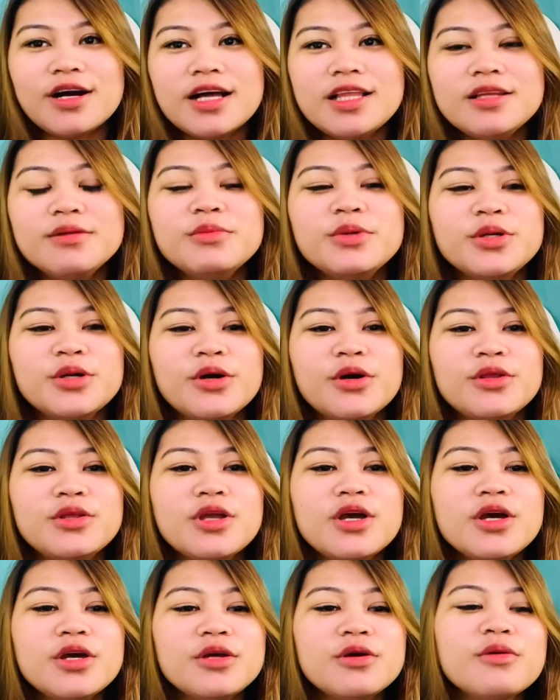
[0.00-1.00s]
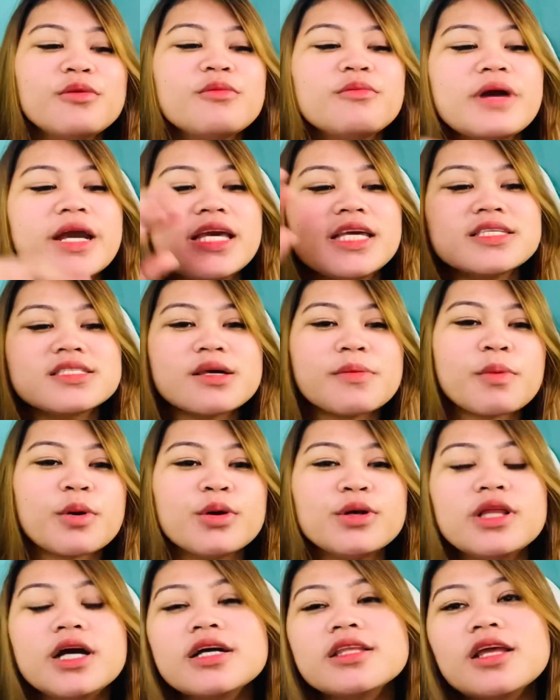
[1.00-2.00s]
Alam mo yon yung maisip
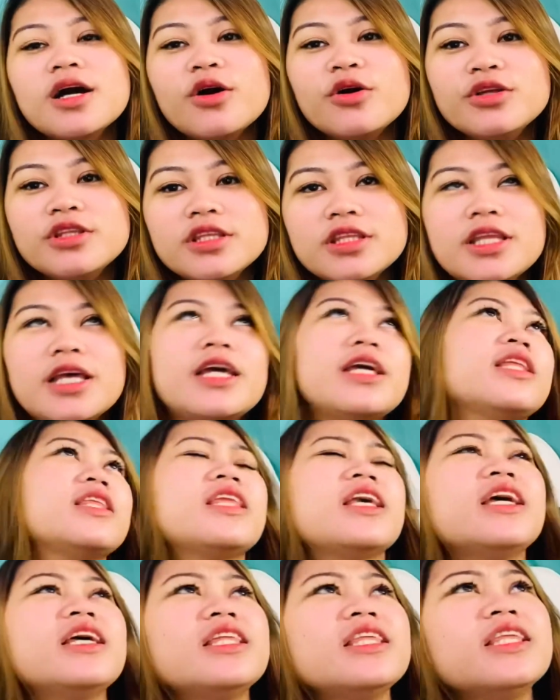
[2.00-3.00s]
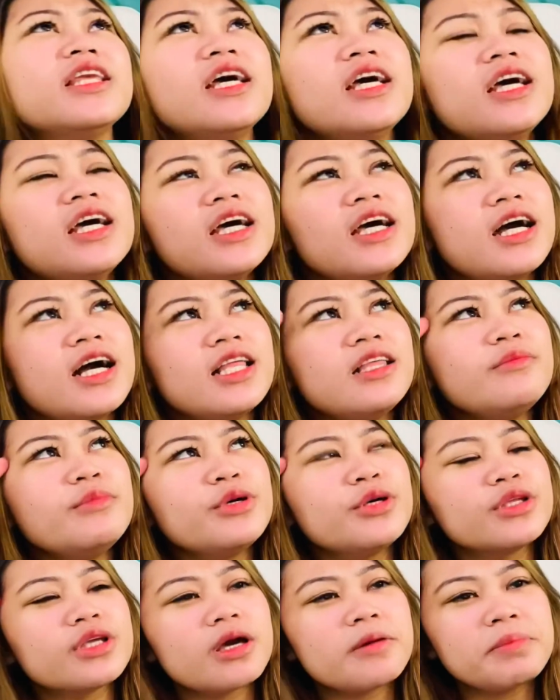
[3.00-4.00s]
ko lang na content. And alam
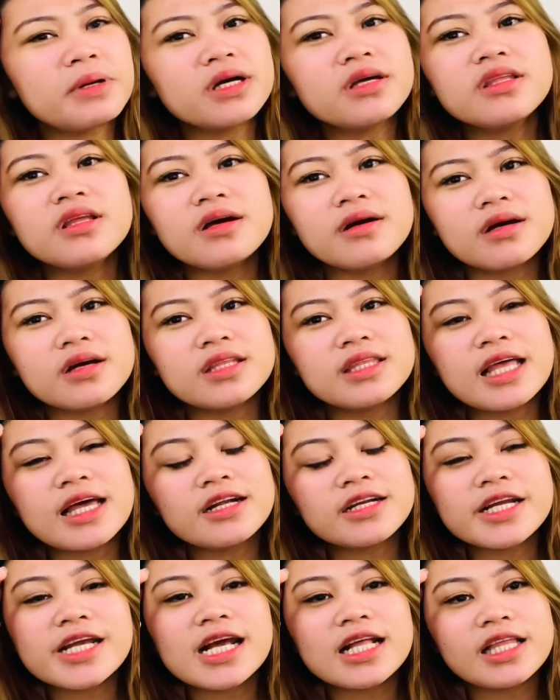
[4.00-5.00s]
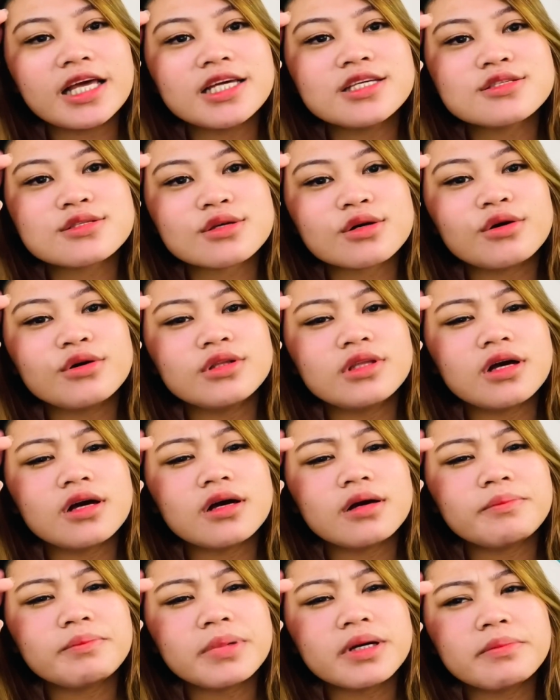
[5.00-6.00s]
mo yon kapag na, na-realize ko
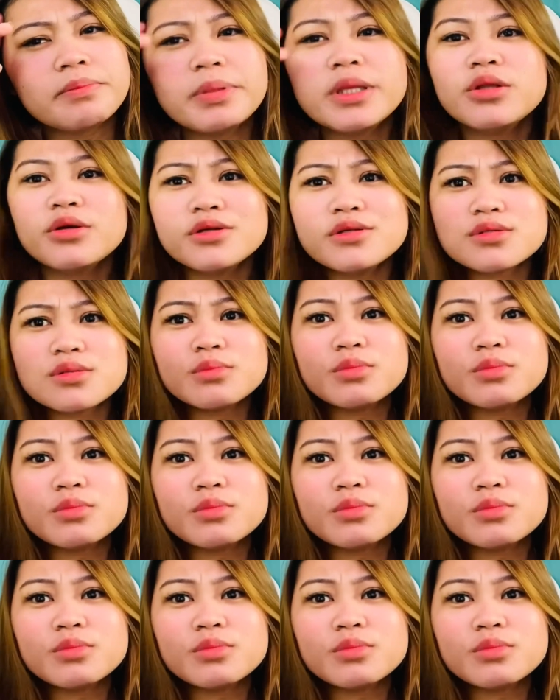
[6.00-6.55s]
na pag pinursu